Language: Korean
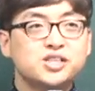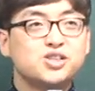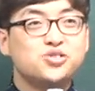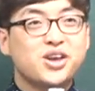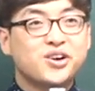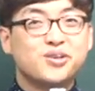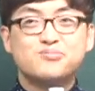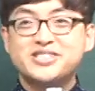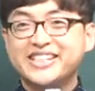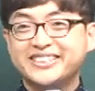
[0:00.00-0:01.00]
제일 중요한
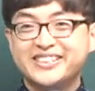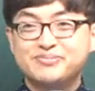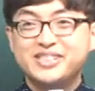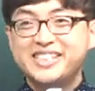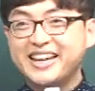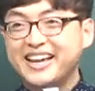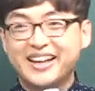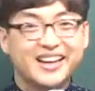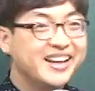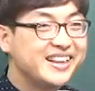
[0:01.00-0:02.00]
건 문장들 문제
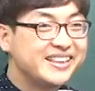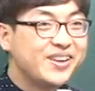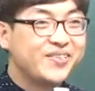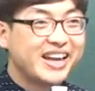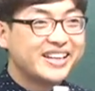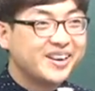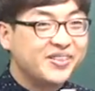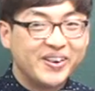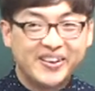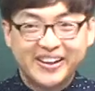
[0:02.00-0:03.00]
내용이 아니라
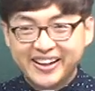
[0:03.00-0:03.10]
뭐